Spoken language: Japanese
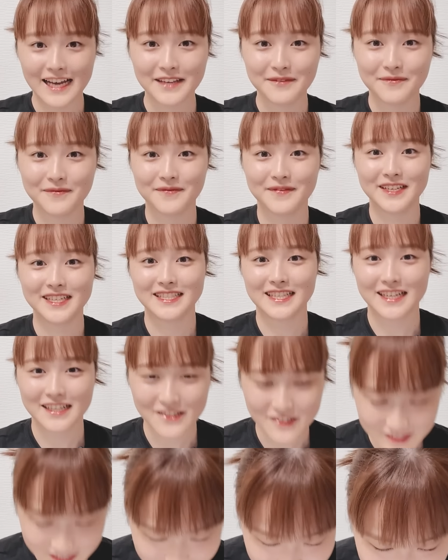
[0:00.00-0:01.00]
はい皆さ
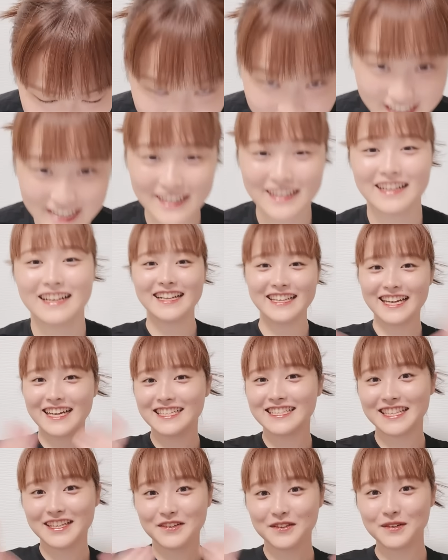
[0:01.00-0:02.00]
んこんにちは
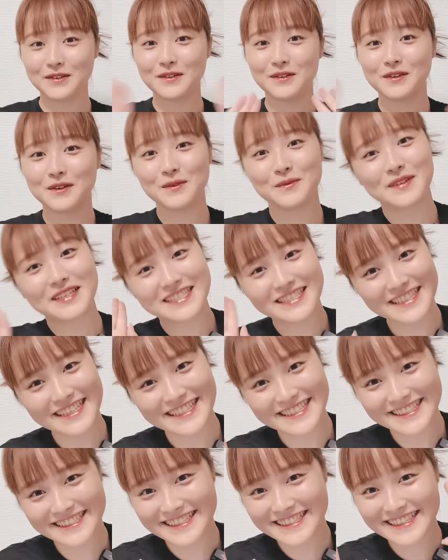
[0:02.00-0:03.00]
アニャゼヨーマジ
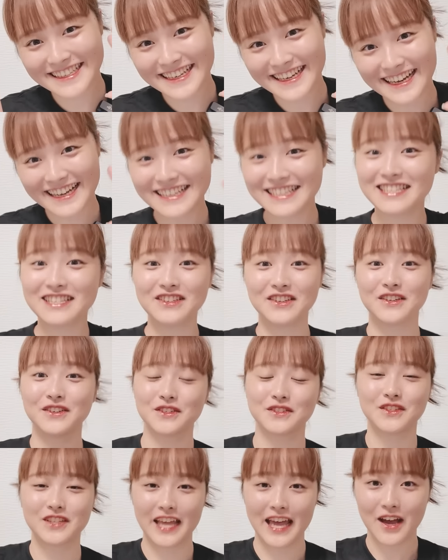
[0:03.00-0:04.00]
ですはいという
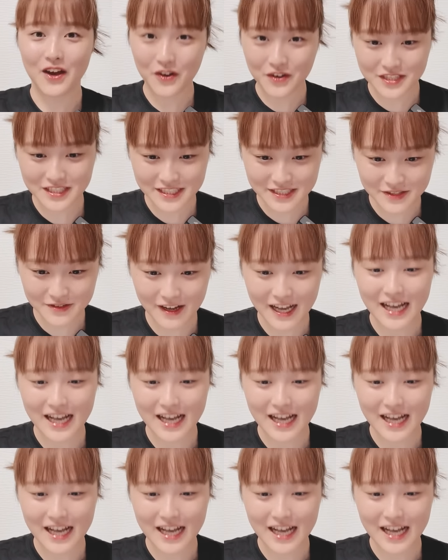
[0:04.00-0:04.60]
ことで本日